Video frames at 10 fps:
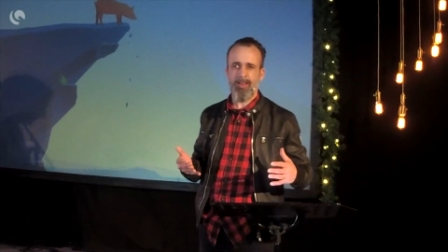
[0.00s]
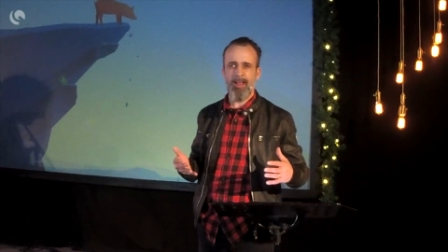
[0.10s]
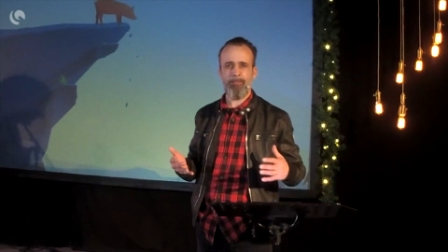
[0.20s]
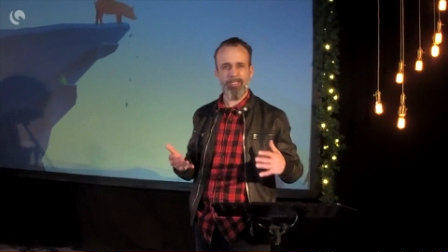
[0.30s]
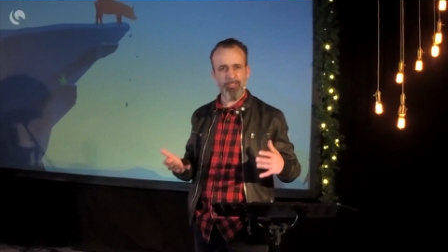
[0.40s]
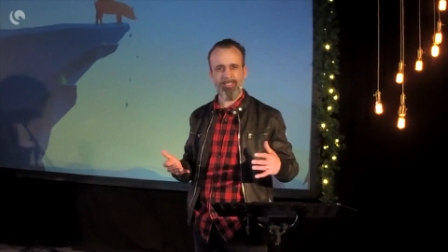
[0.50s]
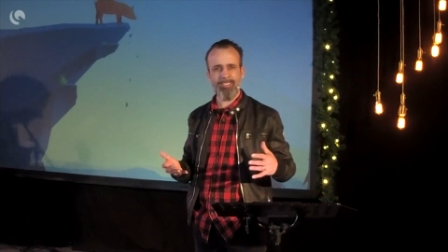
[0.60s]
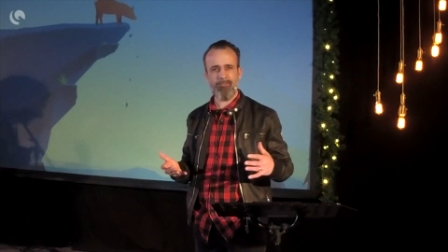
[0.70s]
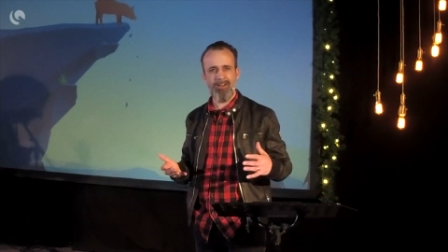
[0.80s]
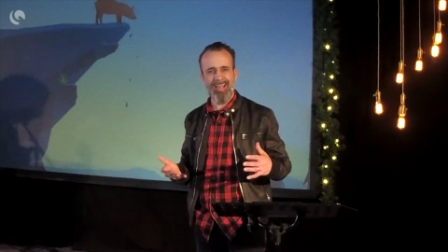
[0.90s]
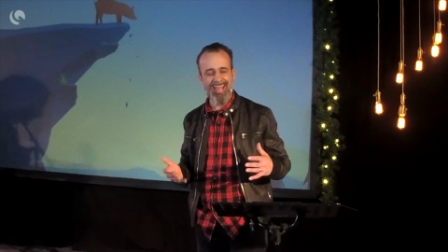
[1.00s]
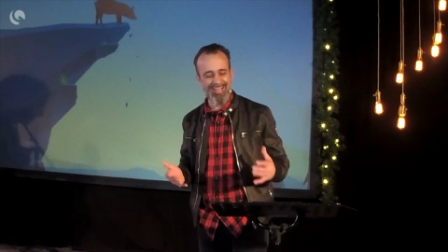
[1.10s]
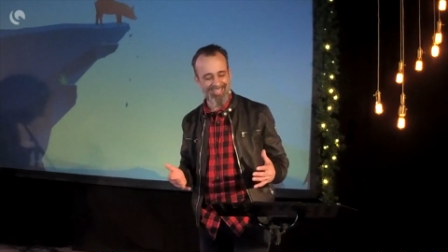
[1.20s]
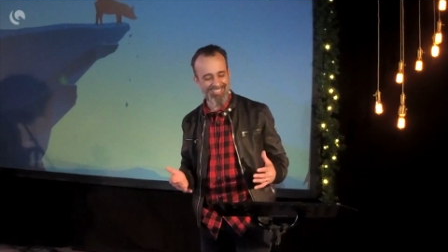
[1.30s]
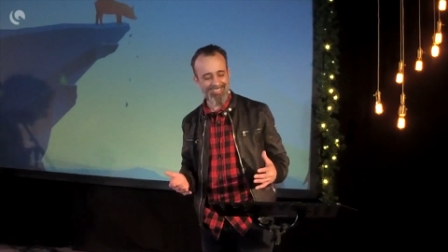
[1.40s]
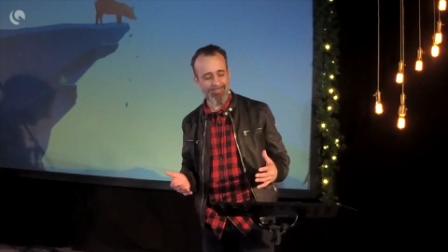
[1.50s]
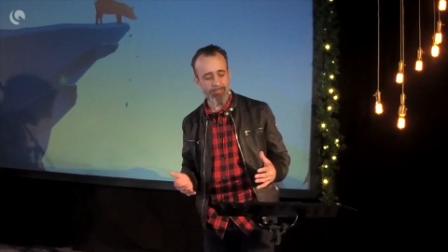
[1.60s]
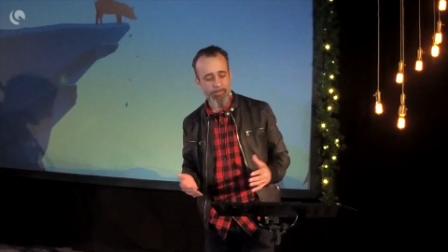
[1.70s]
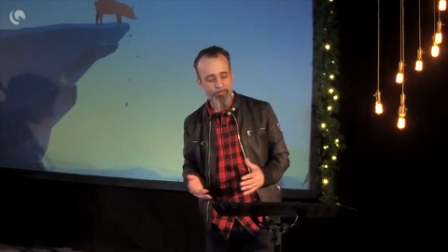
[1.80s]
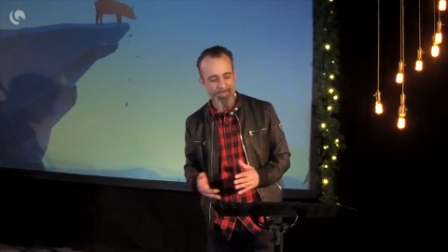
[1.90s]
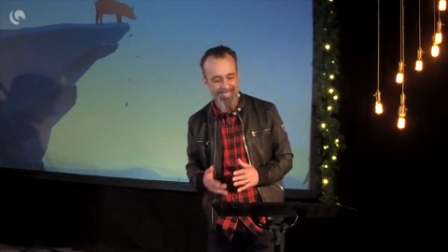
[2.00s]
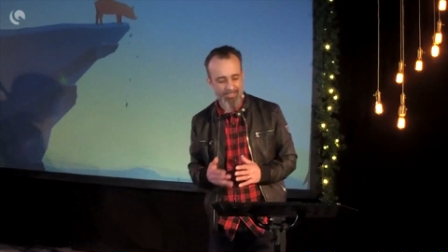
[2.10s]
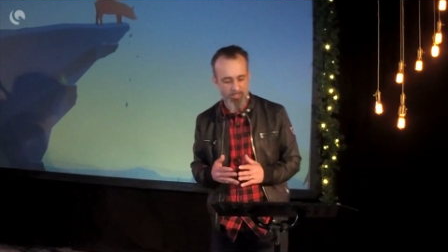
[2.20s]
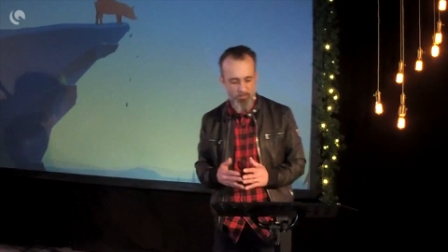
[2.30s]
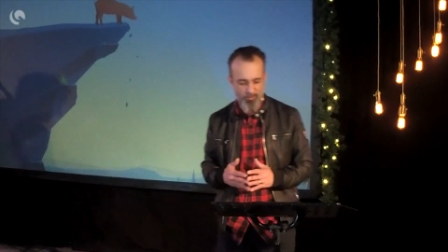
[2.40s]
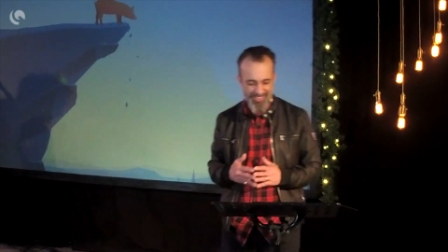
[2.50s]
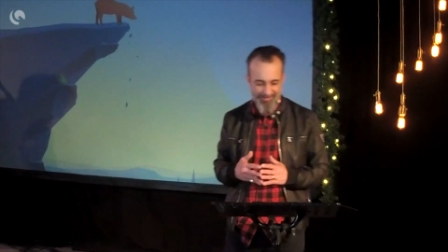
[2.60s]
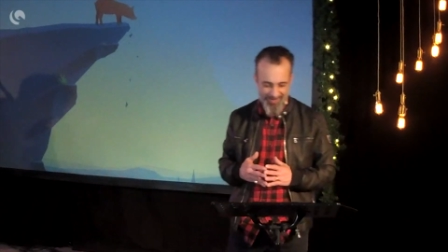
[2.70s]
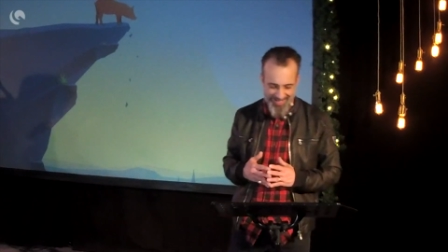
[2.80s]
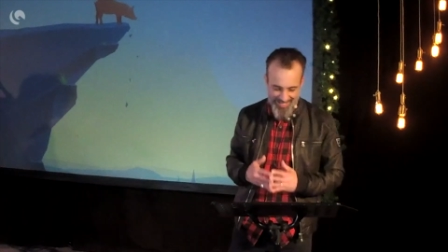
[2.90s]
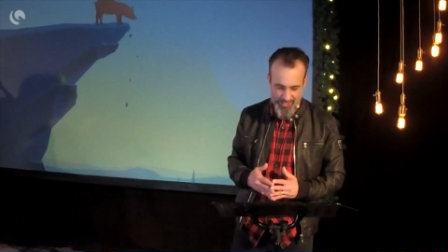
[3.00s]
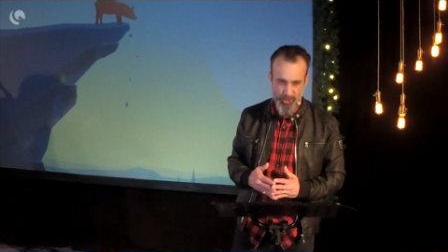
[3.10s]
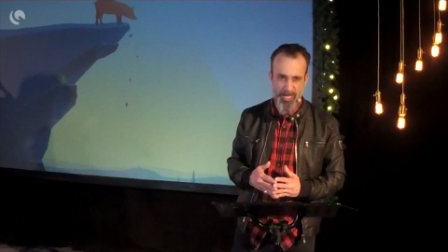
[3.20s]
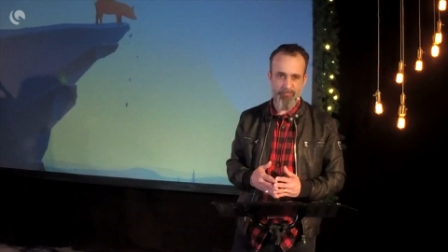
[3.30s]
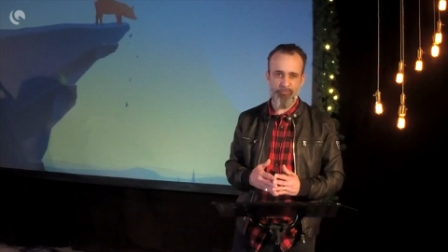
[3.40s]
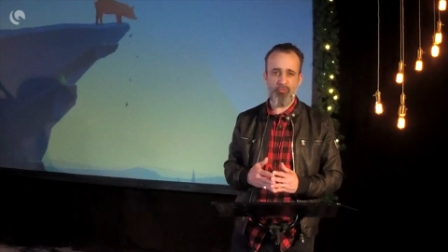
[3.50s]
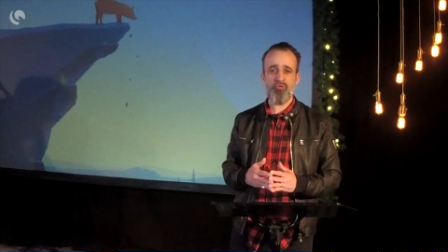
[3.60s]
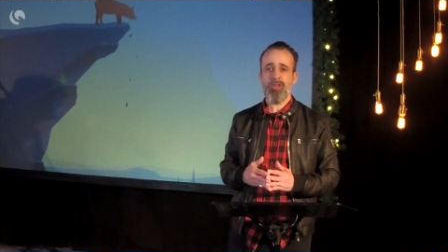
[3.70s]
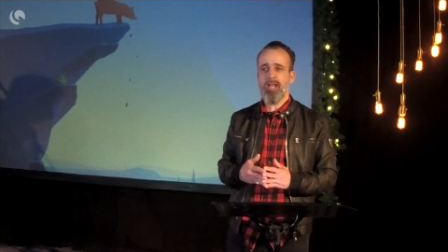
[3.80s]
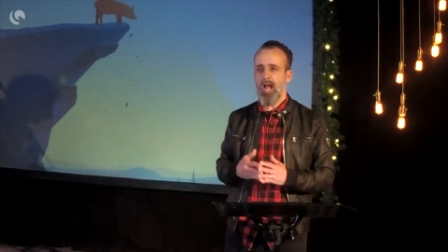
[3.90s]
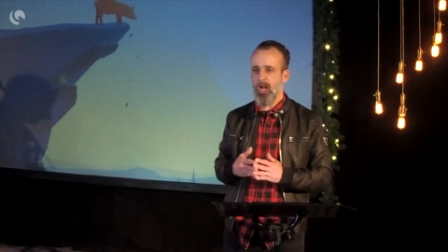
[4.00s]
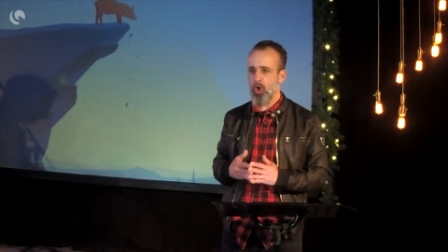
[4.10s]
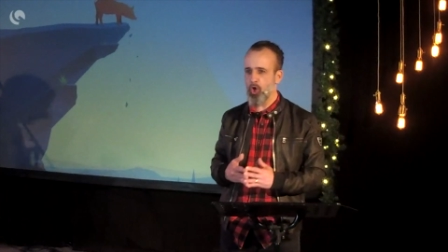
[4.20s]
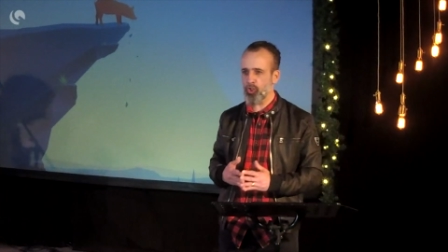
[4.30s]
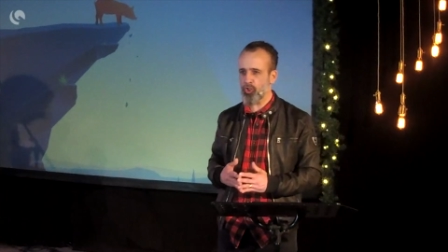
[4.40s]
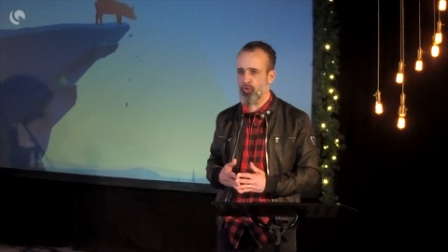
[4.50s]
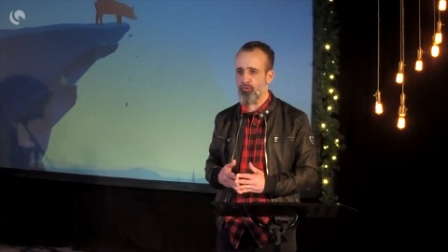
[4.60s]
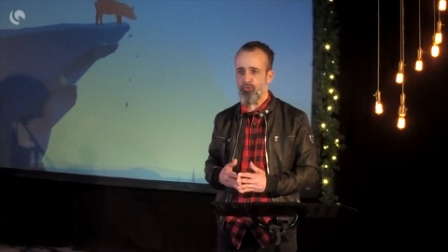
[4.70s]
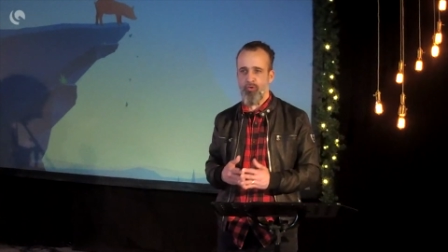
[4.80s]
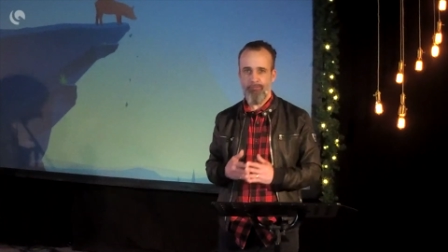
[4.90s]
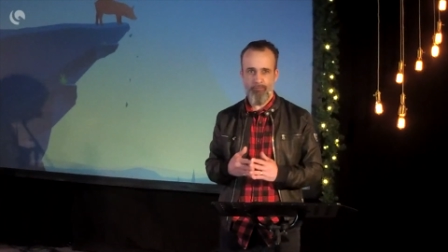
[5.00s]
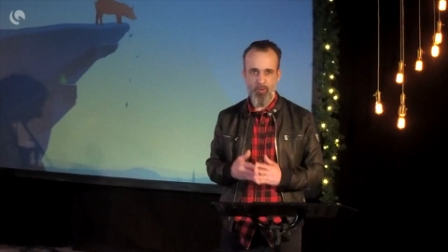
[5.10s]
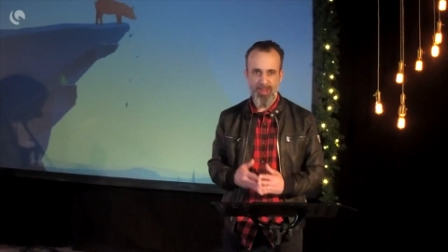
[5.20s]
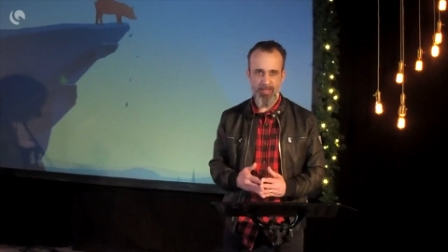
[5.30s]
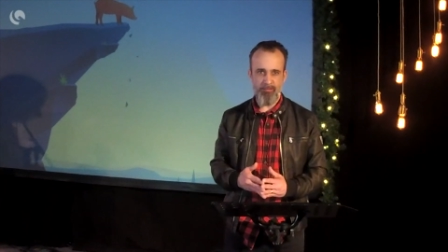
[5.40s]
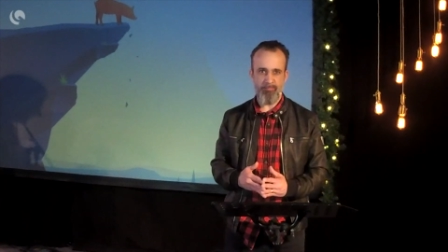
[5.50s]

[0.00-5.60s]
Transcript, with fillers: Euh, mais j'aimerais savoir, Église, est-ce que vous avez déjà vu un cochon voler